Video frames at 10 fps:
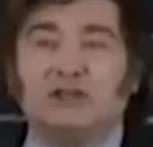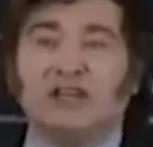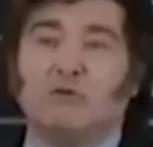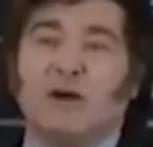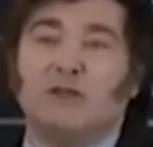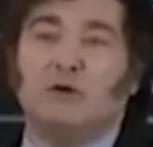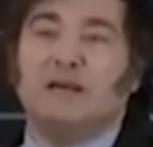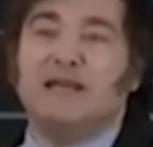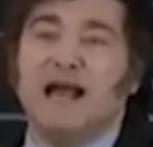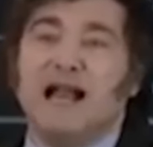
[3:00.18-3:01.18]
cuando
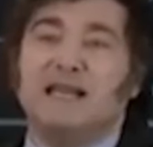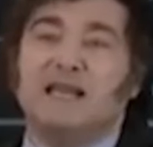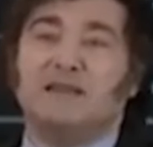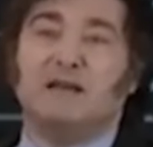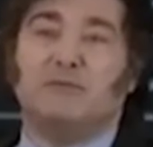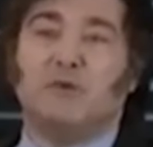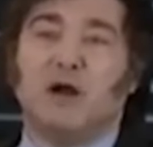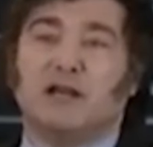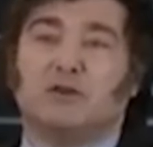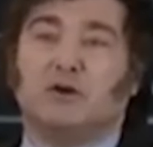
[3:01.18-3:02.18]
venía alguien del
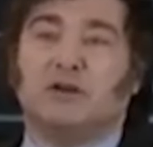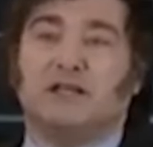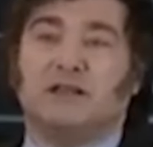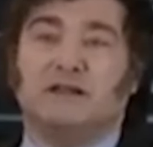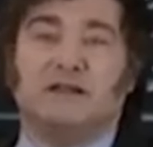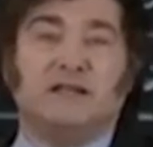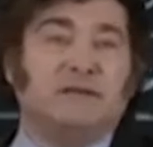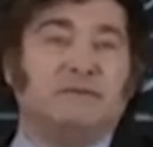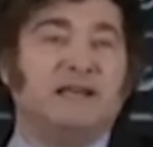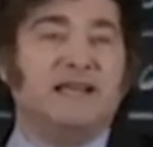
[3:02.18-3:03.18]
puerto y,
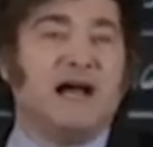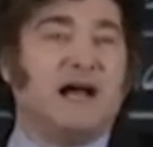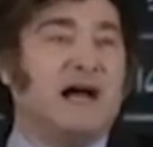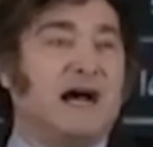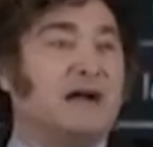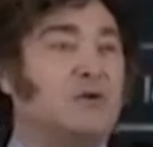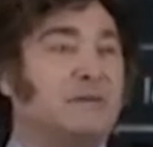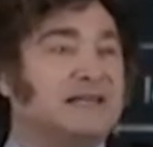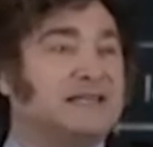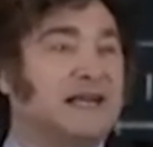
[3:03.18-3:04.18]
venía a
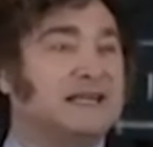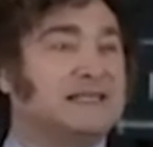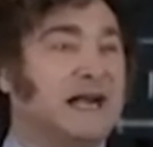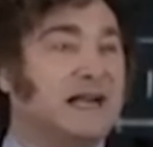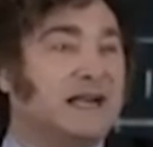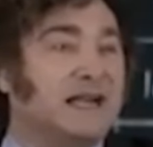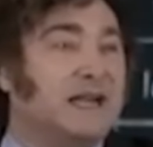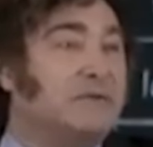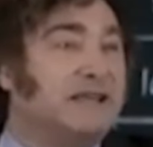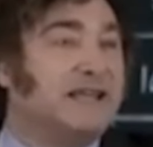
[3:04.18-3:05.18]
comercializar,
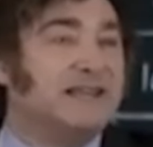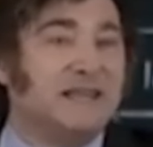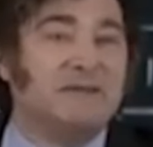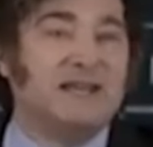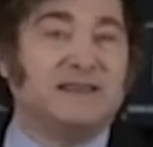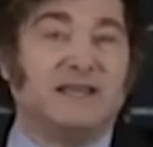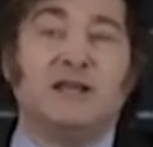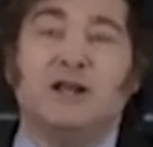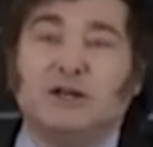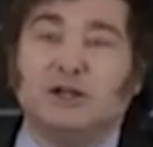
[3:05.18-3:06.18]

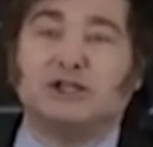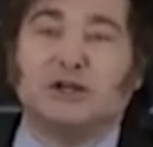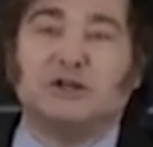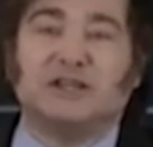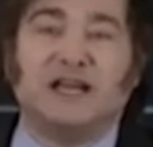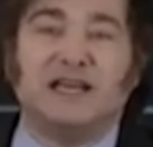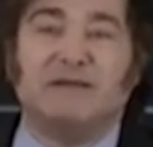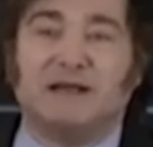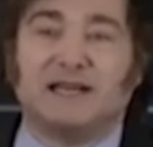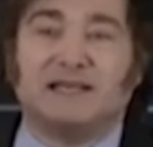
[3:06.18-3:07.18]
evidentemente no solo traía
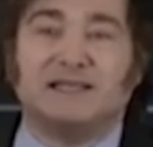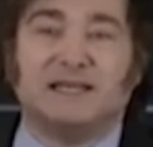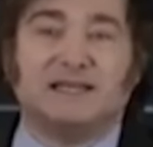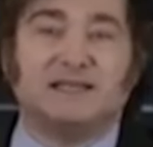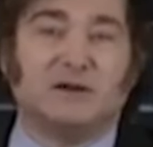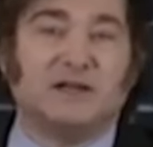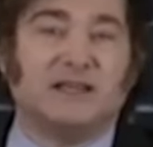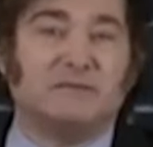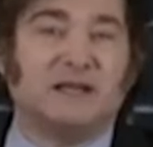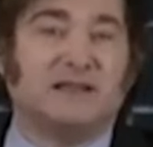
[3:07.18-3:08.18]
mercancía, sino que
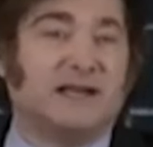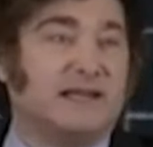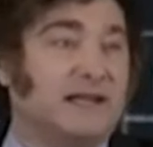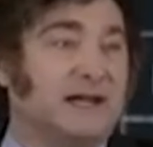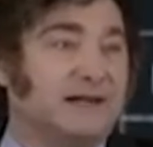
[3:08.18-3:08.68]
también que traía